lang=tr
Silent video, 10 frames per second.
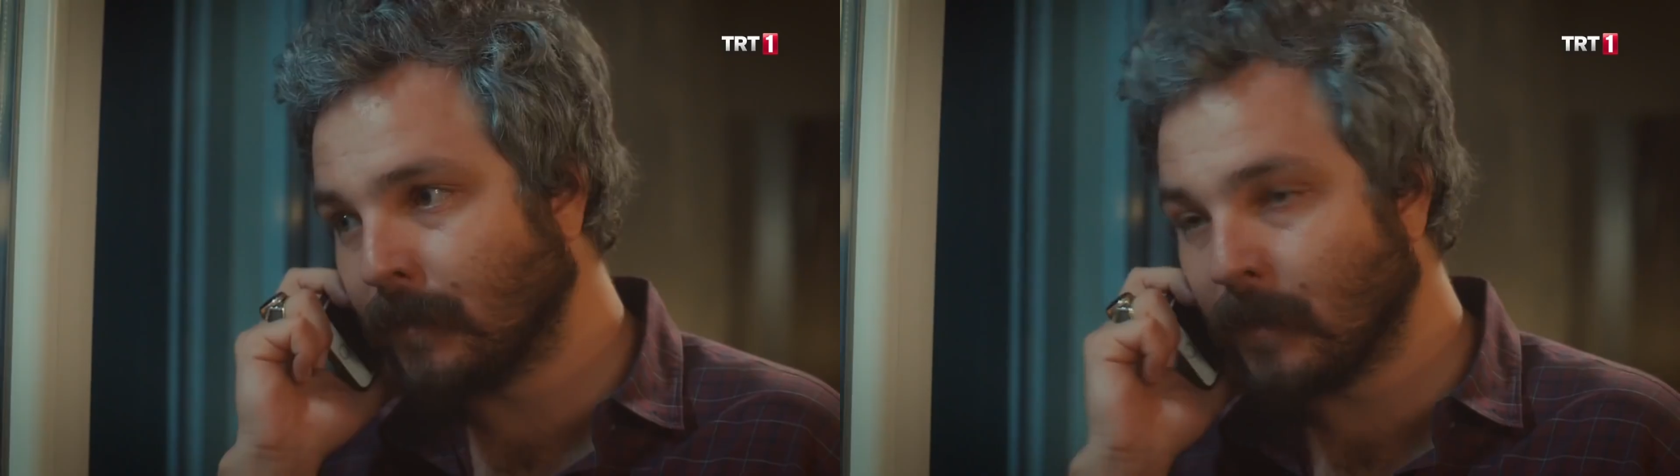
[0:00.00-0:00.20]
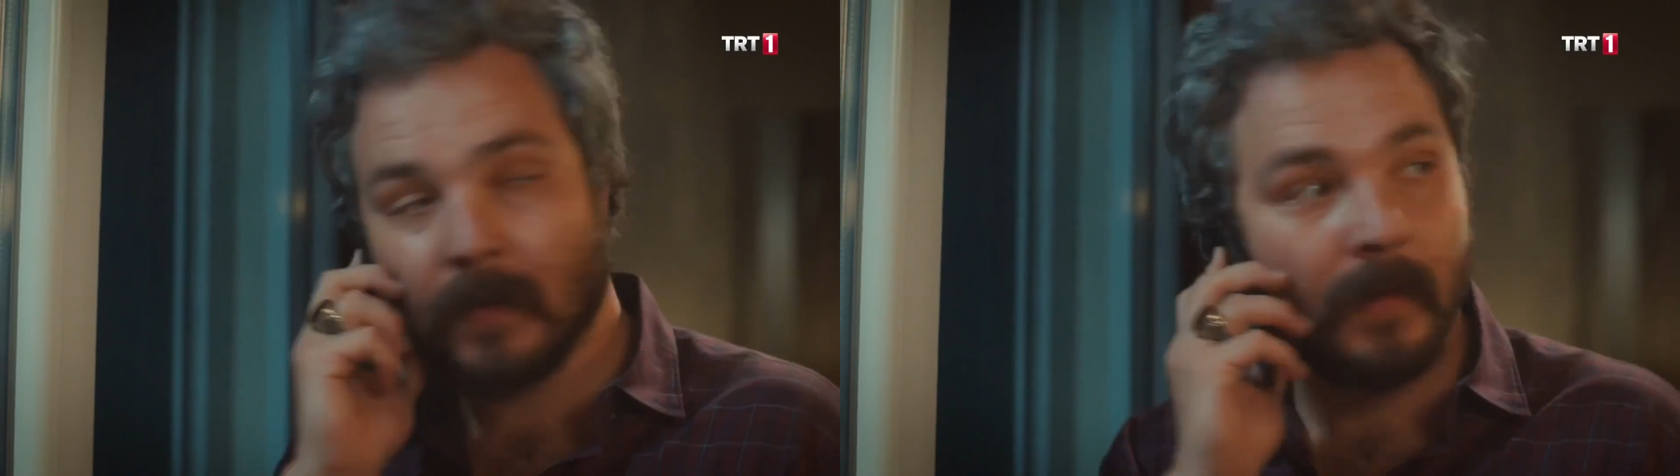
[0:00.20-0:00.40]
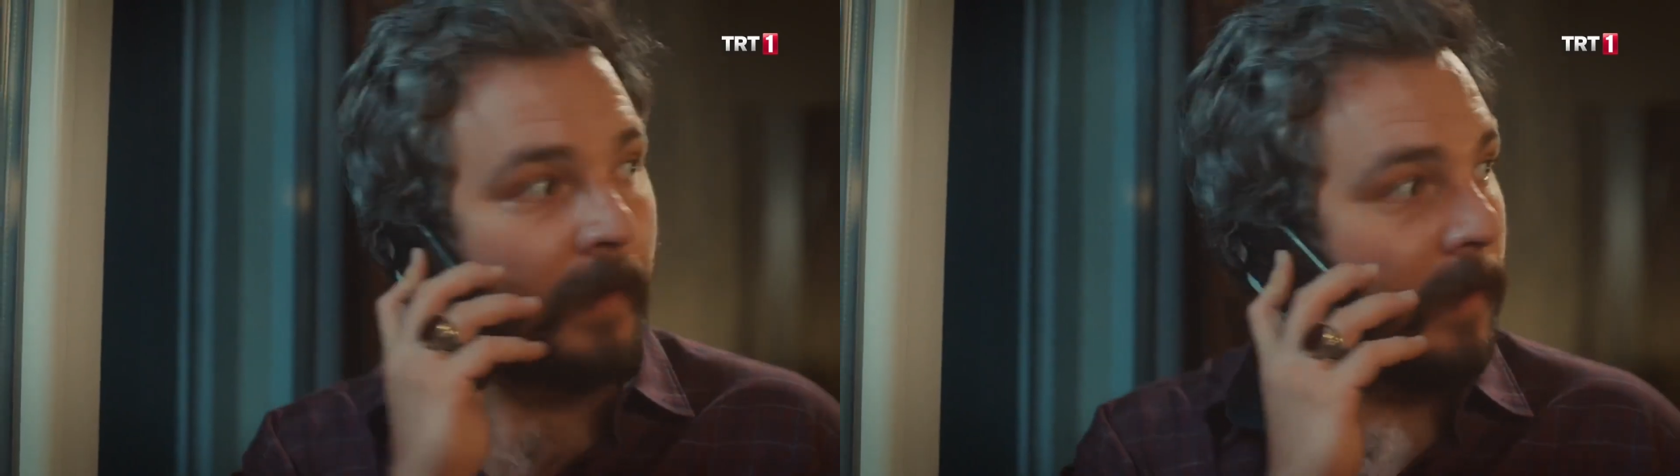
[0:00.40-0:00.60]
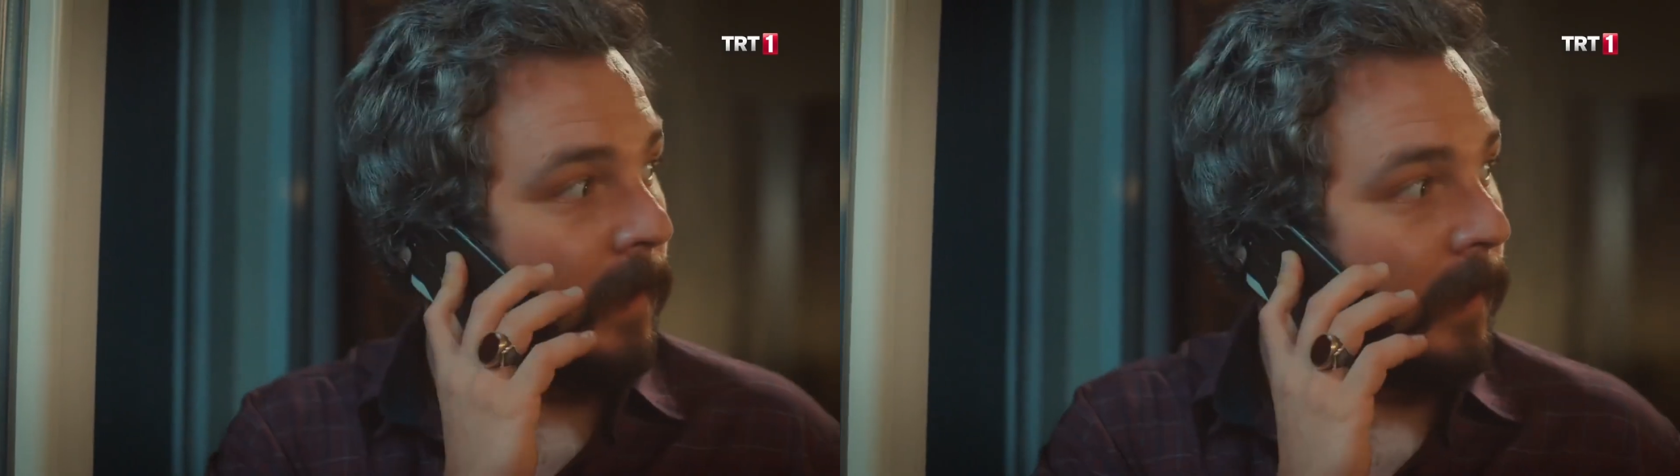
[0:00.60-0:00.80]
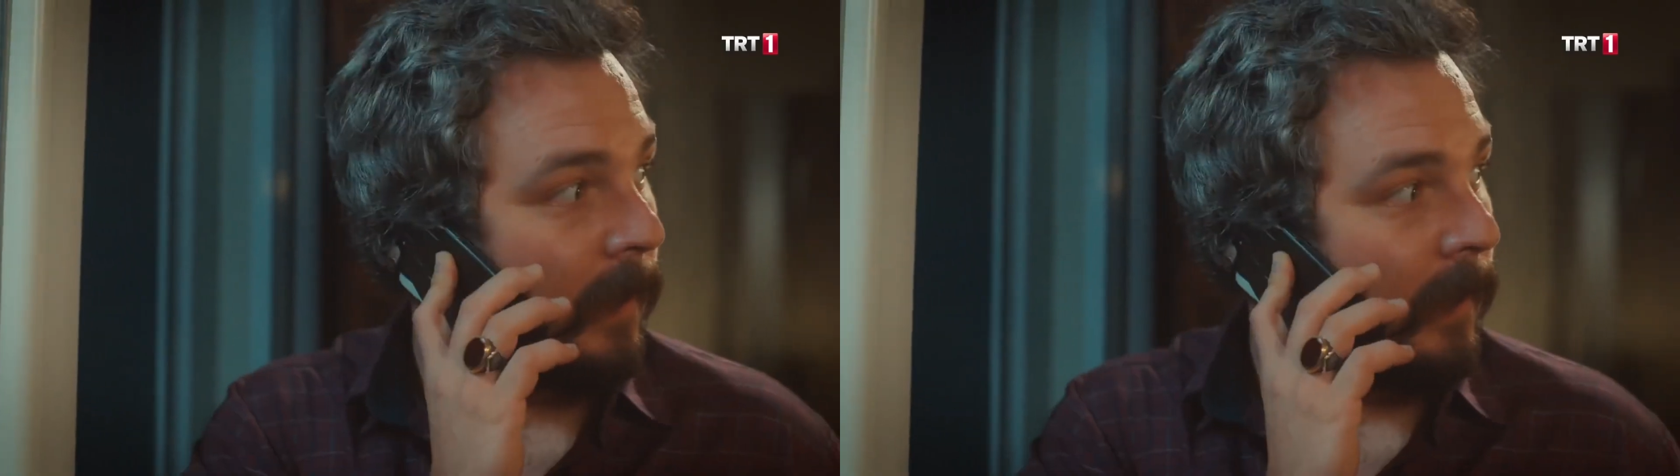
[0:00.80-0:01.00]
Mahmut,
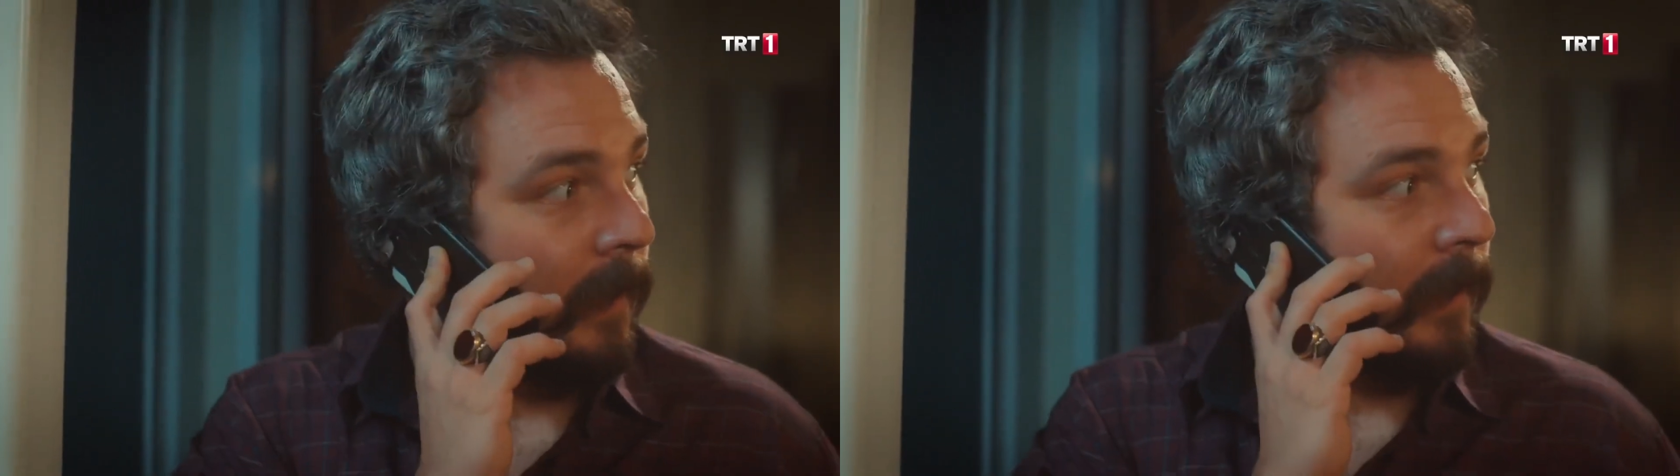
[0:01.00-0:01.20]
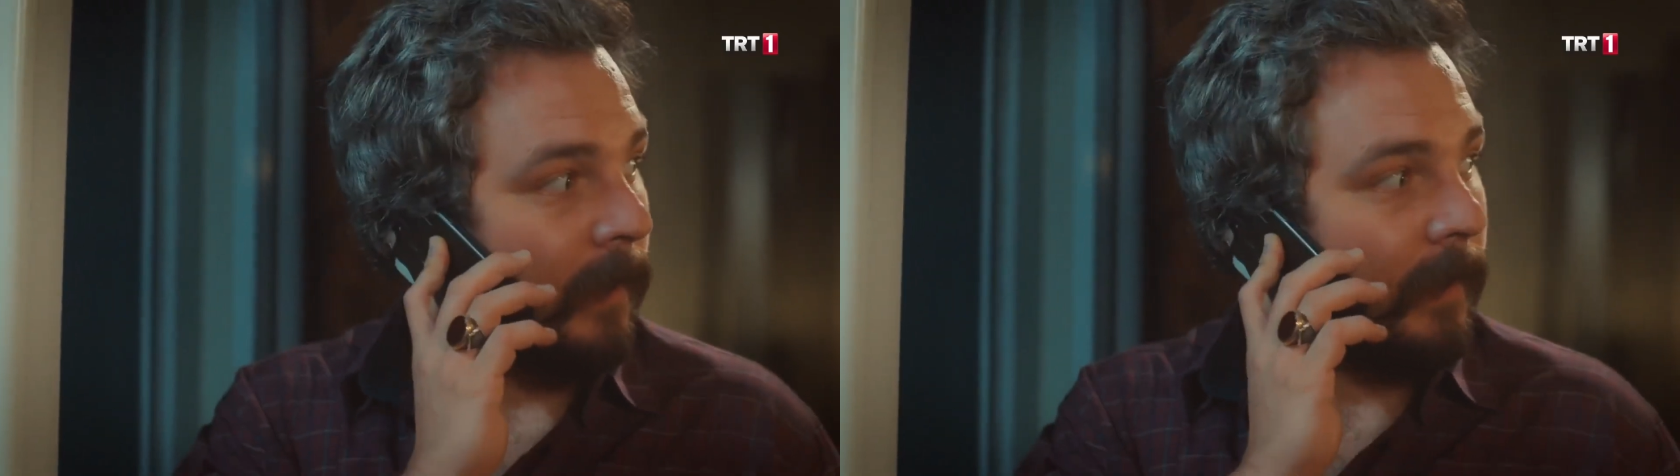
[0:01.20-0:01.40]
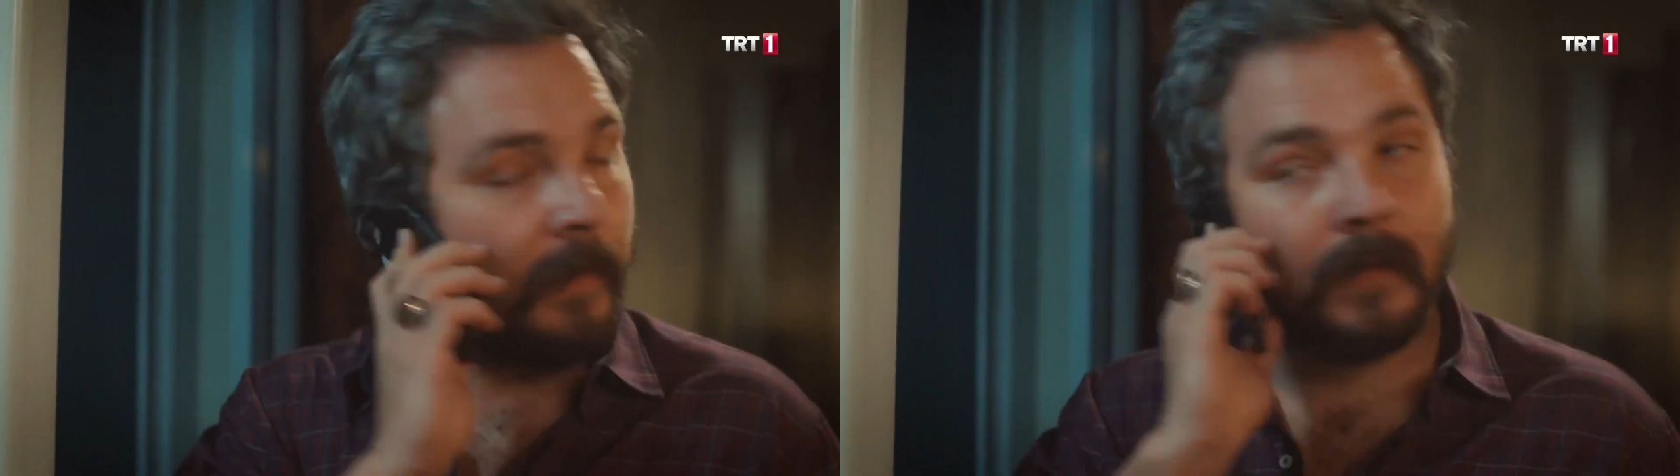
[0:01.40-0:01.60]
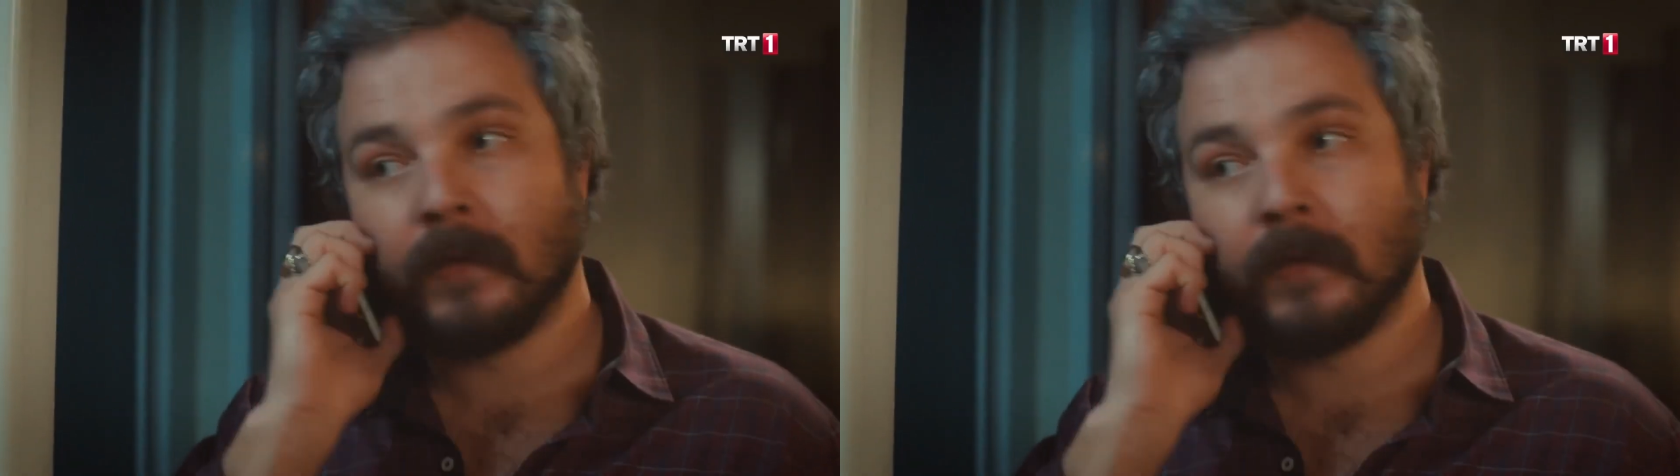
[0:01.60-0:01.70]
kimle konuşayım?